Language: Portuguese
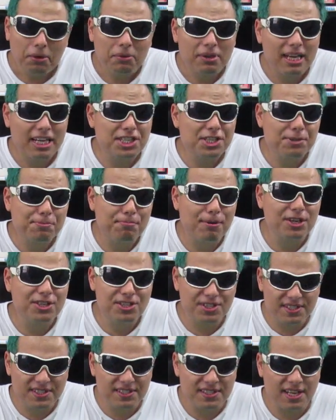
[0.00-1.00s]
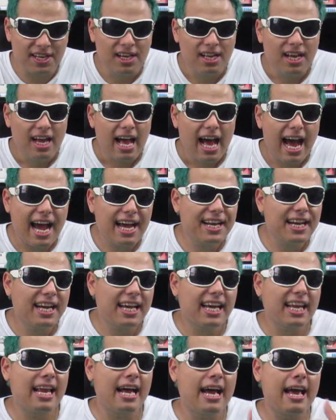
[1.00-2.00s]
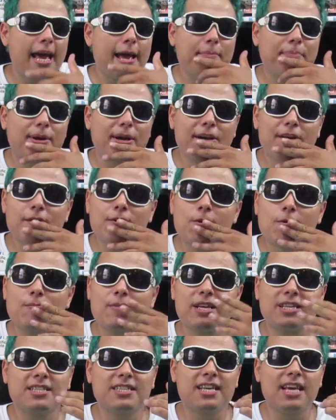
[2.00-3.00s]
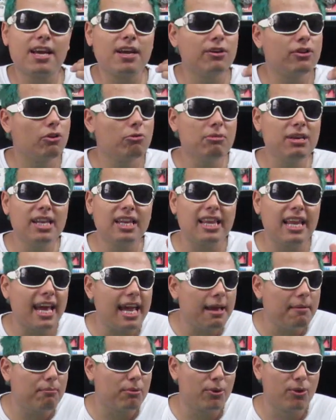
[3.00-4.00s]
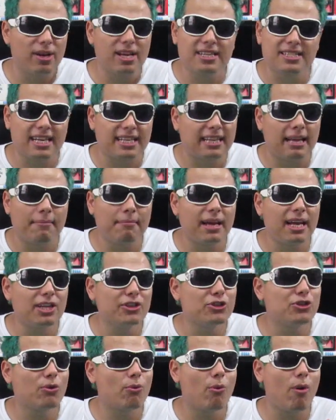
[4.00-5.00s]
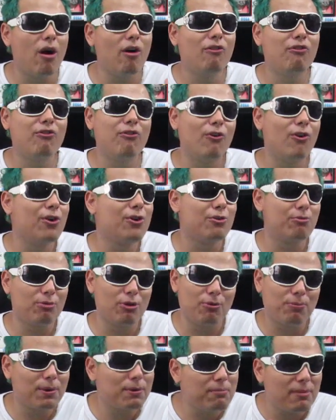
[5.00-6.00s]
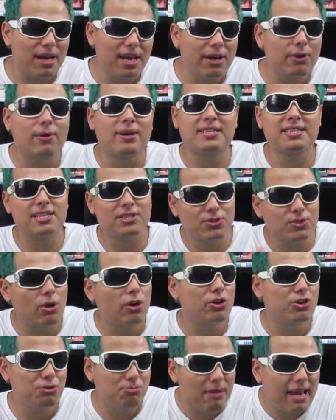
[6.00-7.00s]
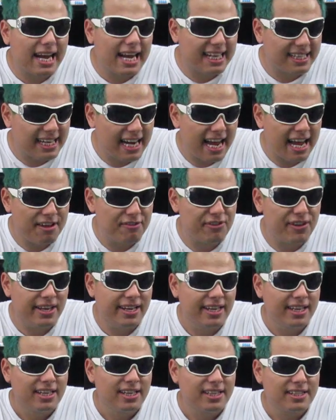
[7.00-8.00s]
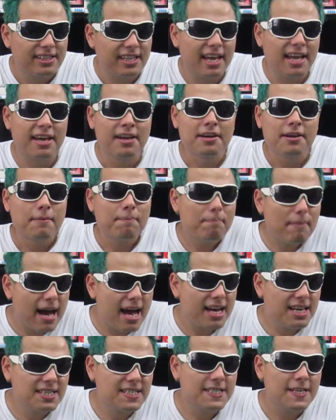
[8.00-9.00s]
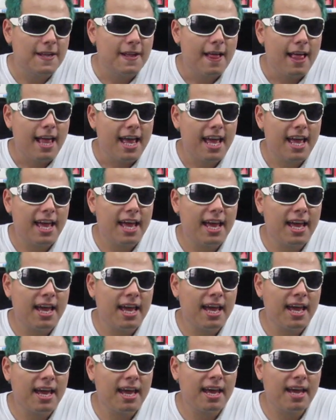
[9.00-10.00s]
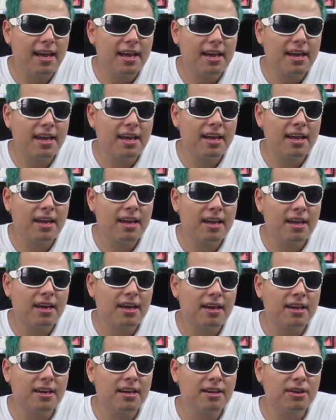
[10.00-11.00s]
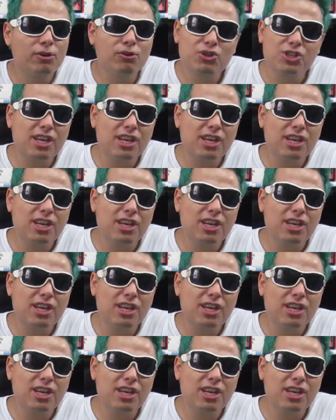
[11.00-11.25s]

que a gente pode dizer. Aí naquela época eu comecei, eu não me lembro exatamente qual foi o meu primeiro acessório de Mega Drive, né? Mas é, é, é eu